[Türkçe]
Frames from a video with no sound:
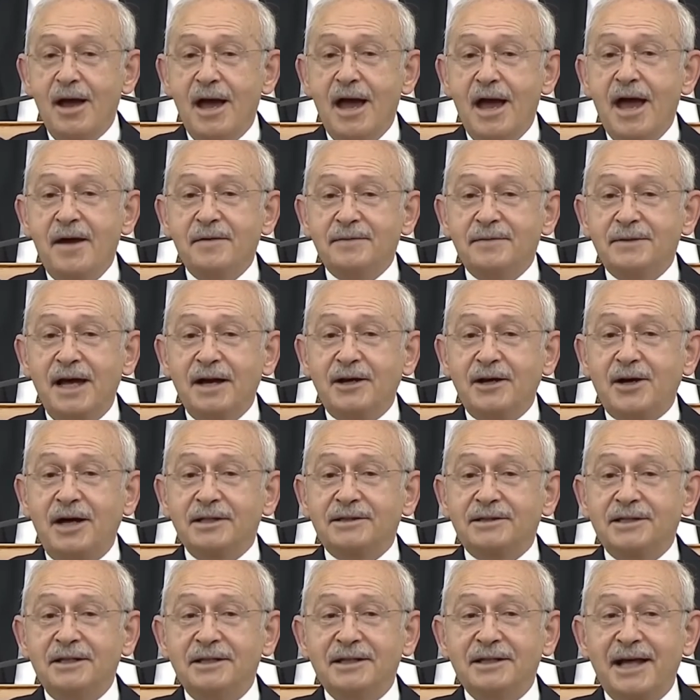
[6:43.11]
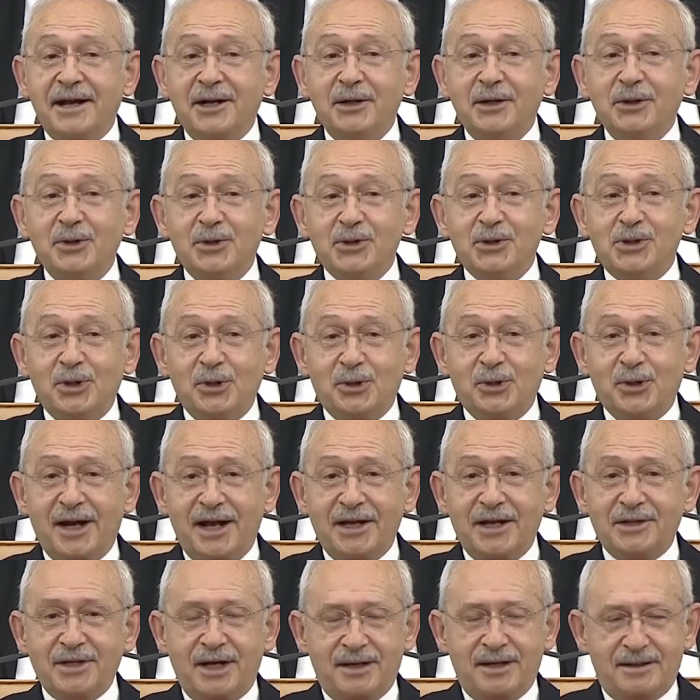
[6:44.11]
Evde kadınların yüzü
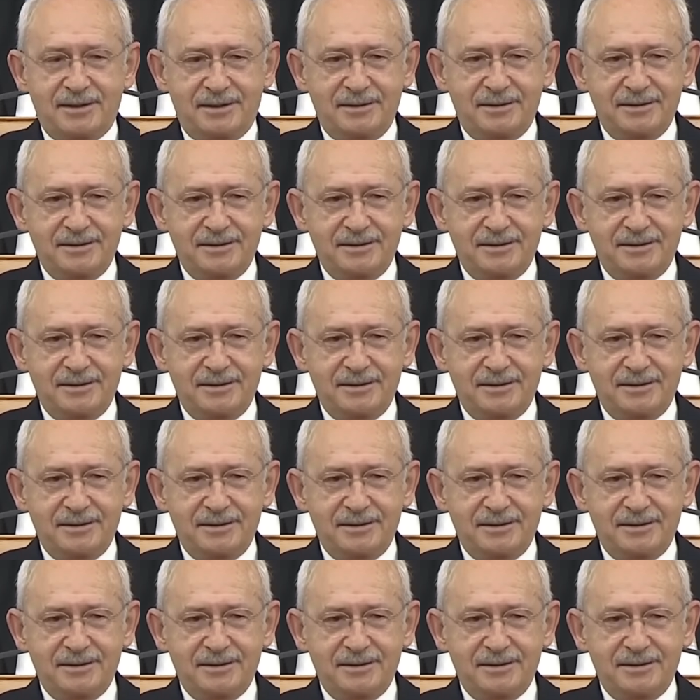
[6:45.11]
gülecek.